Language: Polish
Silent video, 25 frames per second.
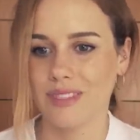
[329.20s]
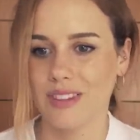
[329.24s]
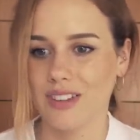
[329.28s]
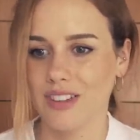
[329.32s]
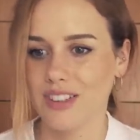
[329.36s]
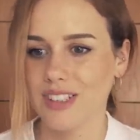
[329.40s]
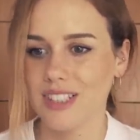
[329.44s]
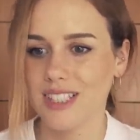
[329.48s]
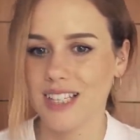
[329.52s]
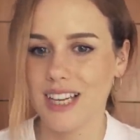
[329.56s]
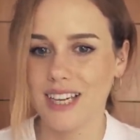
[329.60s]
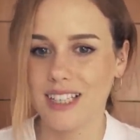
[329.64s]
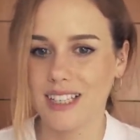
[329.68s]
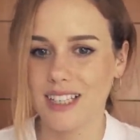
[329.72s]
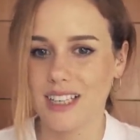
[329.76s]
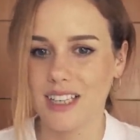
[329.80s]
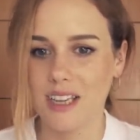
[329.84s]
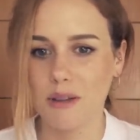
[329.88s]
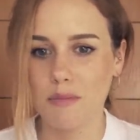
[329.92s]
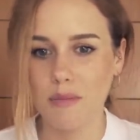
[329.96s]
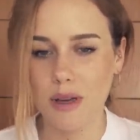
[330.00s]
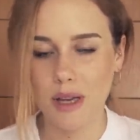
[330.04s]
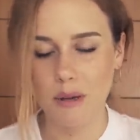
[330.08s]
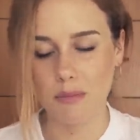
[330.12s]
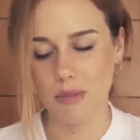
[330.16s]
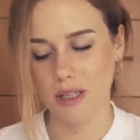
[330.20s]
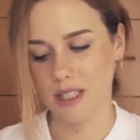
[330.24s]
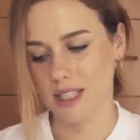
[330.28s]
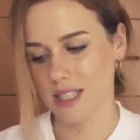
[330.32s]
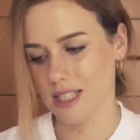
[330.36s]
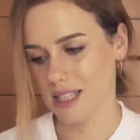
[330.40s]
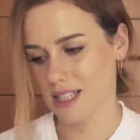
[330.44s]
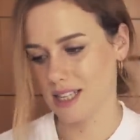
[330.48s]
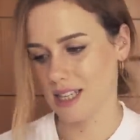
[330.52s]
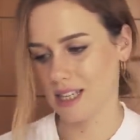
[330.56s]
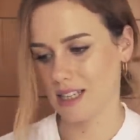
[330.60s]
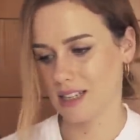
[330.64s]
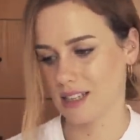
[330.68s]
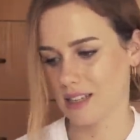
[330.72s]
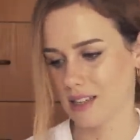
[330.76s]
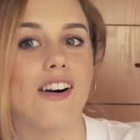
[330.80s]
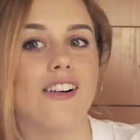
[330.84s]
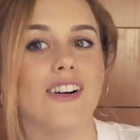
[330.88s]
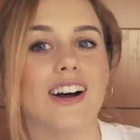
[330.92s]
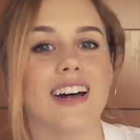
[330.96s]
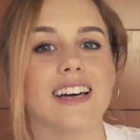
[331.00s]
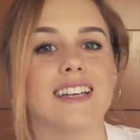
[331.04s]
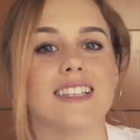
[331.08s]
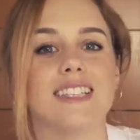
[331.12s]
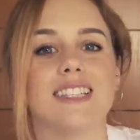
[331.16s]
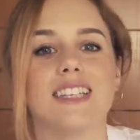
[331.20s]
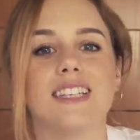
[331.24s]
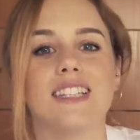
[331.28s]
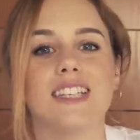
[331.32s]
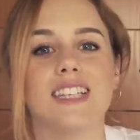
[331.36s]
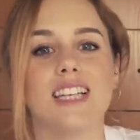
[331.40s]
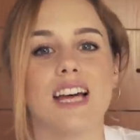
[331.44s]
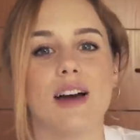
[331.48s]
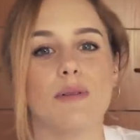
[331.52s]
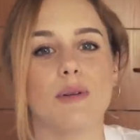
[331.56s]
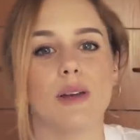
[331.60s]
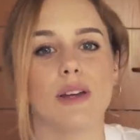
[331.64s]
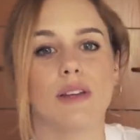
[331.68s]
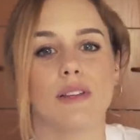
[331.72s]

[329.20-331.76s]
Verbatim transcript: to jest jak takie babysitting. Okej, okay, zaczynamy.